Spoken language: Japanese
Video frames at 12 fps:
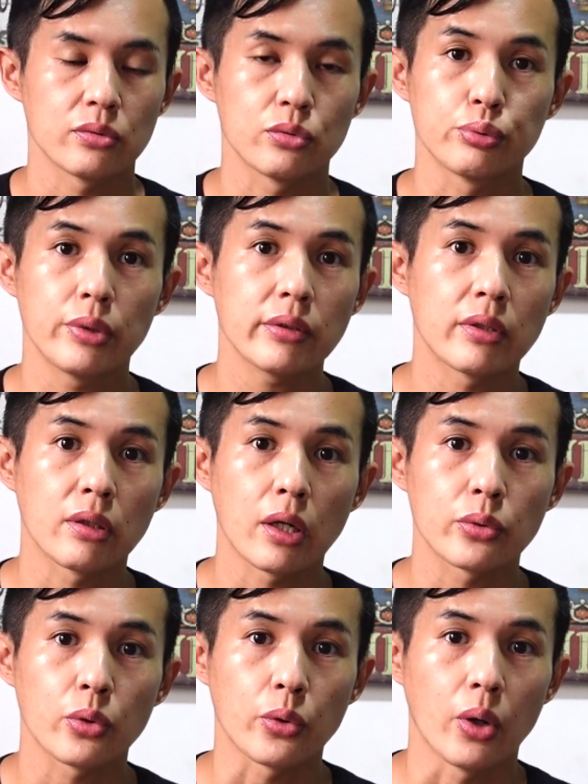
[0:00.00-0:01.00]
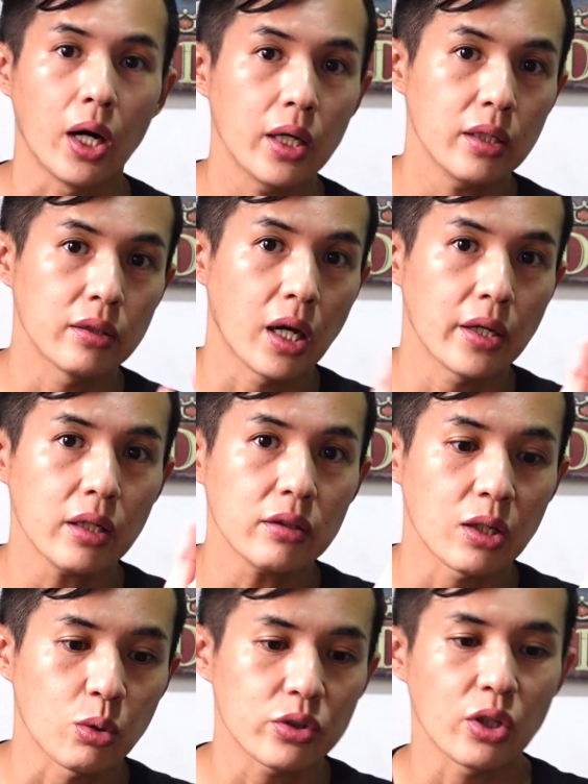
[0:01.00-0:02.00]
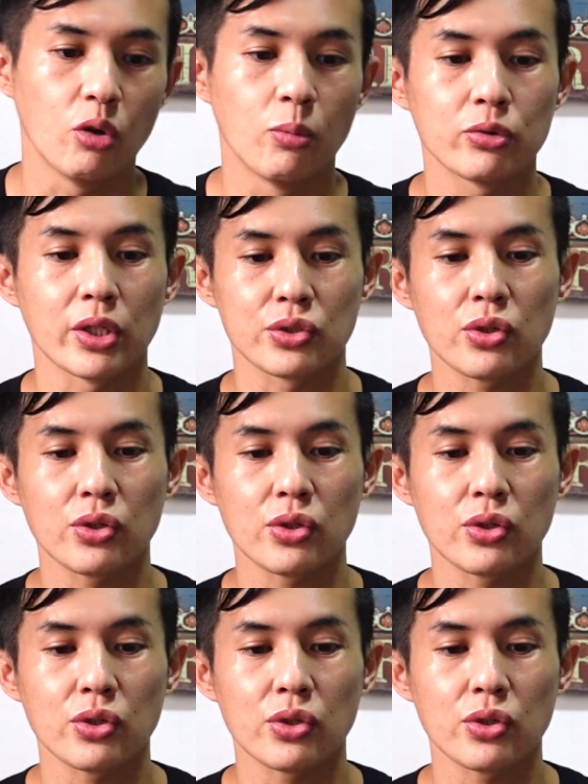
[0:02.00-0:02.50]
ドゥテルテ大統領、あれ、何やったのって思うで